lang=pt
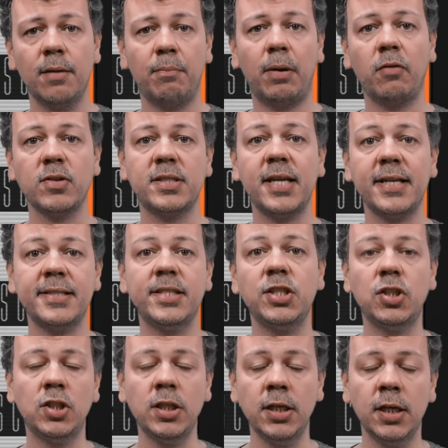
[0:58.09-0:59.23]
para você
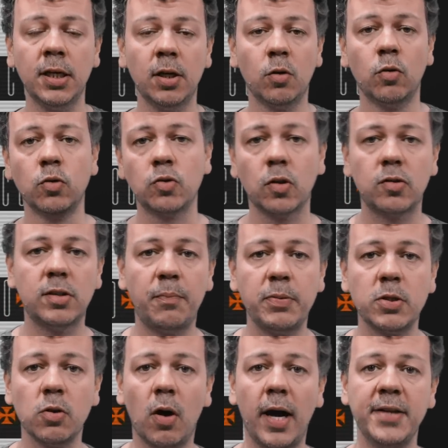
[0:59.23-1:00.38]
assistir os outros
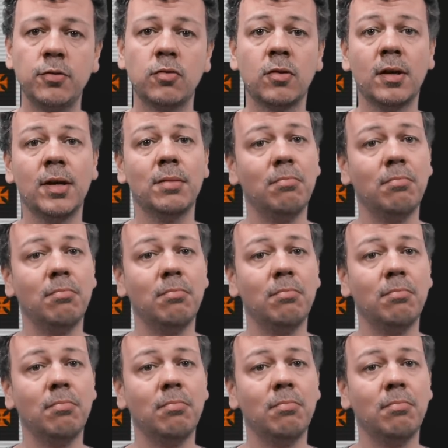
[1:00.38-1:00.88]
episódios,